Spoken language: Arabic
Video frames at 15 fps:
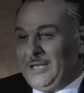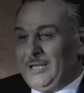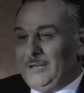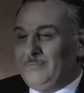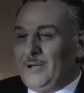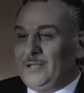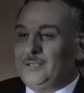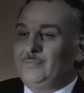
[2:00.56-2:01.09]

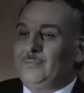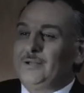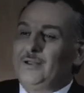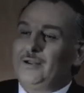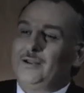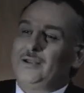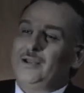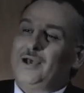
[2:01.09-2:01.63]
بعد
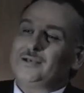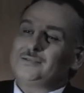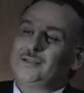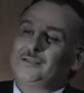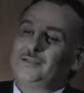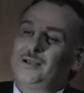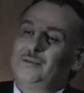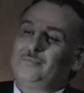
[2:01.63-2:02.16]
المرارة اللي
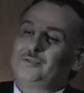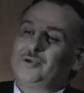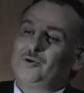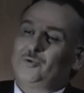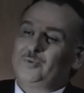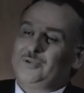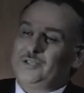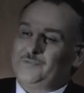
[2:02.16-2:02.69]
حصدناها من
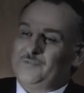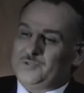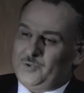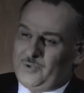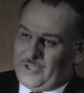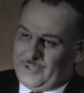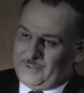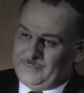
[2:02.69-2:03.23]
تجربتنا في
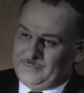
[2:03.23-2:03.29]
سوريا